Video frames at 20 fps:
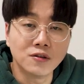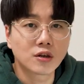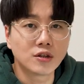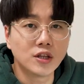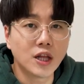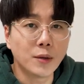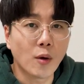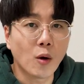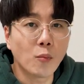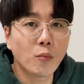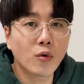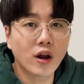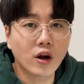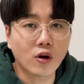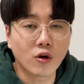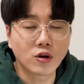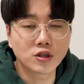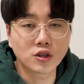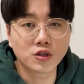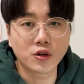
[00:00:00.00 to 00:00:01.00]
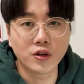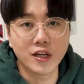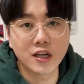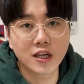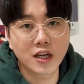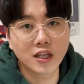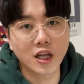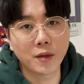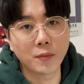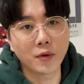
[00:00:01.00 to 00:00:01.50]
근데 몇 번에 걸쳐서
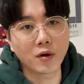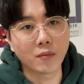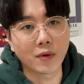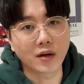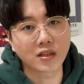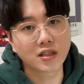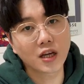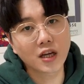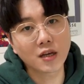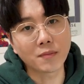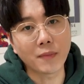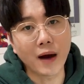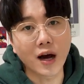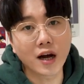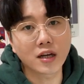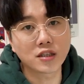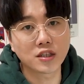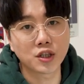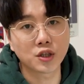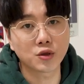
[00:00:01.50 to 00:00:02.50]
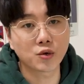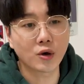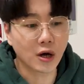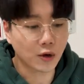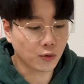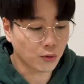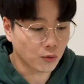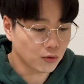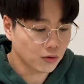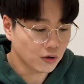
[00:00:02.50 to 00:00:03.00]
읽게 되면 막 책이 망가지기도
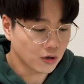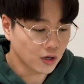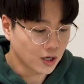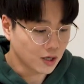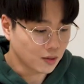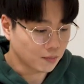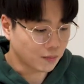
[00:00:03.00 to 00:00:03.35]
하고